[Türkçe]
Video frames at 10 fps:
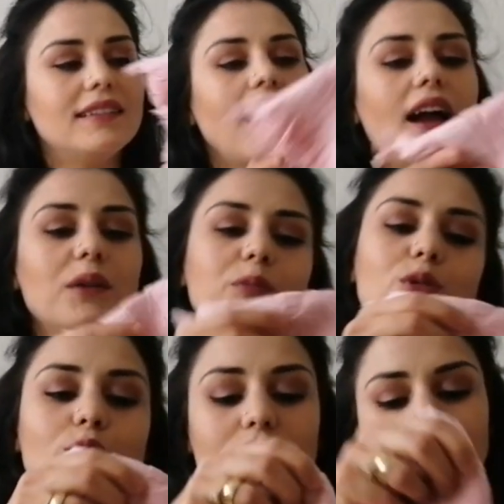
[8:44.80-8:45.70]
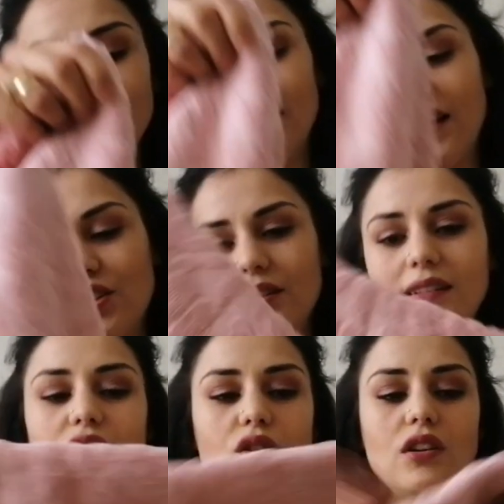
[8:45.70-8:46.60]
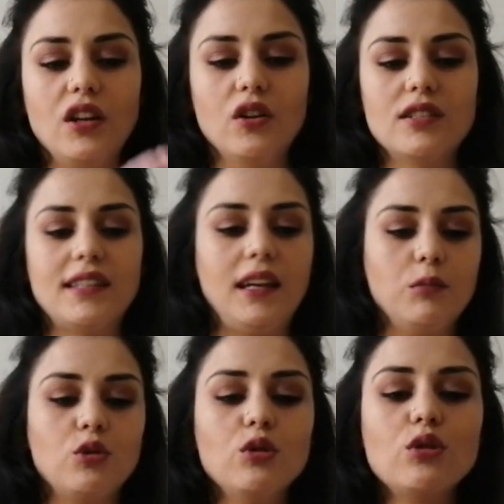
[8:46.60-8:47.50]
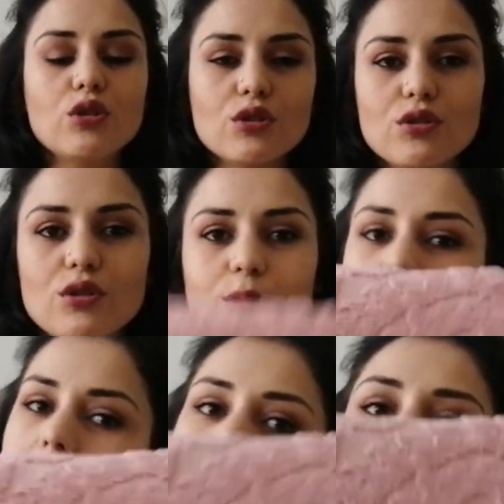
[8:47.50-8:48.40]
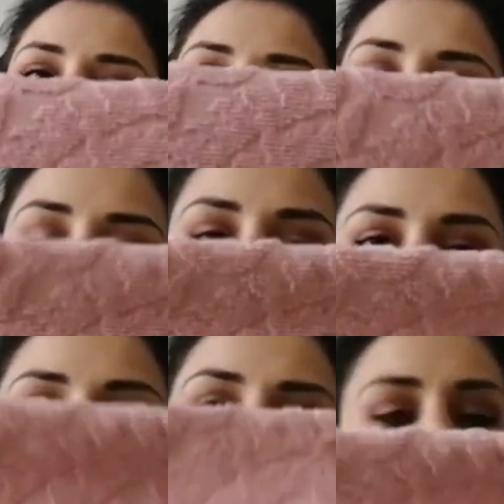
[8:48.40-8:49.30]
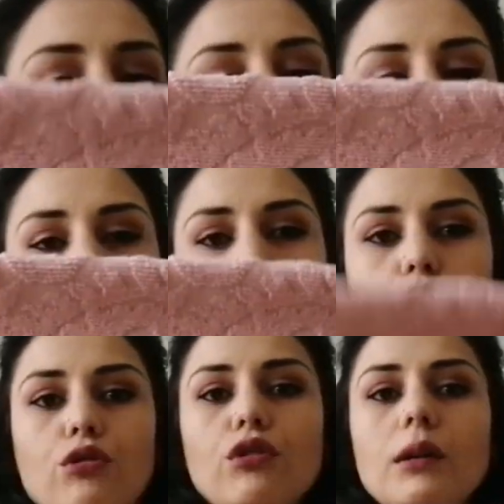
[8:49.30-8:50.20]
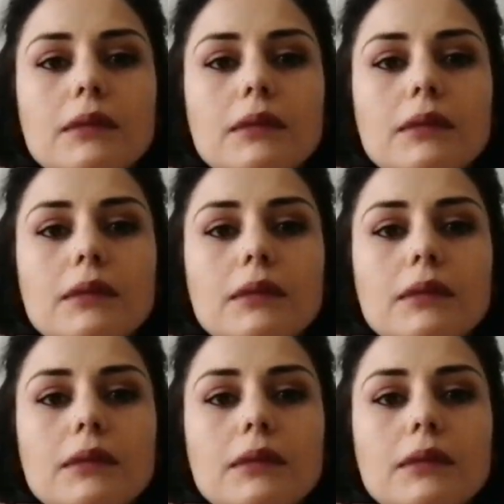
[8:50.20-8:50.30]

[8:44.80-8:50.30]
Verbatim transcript: Diğer bunun eşi de şöyle göstereyim. Gül kurusu. Mesela bunu çok seviyorum. Bu da pembe bir ürün